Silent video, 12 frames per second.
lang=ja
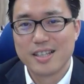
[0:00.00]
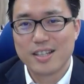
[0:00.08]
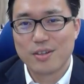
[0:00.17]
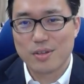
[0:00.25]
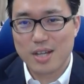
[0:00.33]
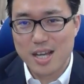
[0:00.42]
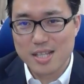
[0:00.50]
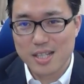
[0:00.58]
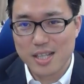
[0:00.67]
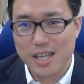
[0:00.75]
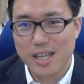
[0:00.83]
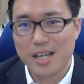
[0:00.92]
この会
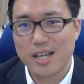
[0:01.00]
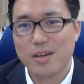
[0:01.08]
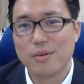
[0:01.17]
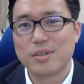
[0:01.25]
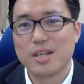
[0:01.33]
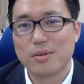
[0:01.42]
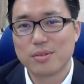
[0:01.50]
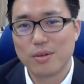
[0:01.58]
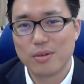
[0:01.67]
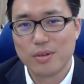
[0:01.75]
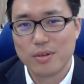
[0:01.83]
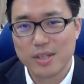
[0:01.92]
社で起きたこと
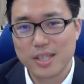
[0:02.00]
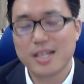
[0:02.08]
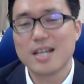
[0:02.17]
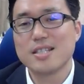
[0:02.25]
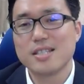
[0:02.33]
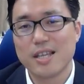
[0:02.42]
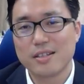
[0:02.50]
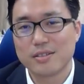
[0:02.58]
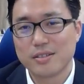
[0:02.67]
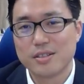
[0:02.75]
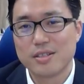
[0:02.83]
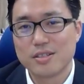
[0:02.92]
を活かしていく。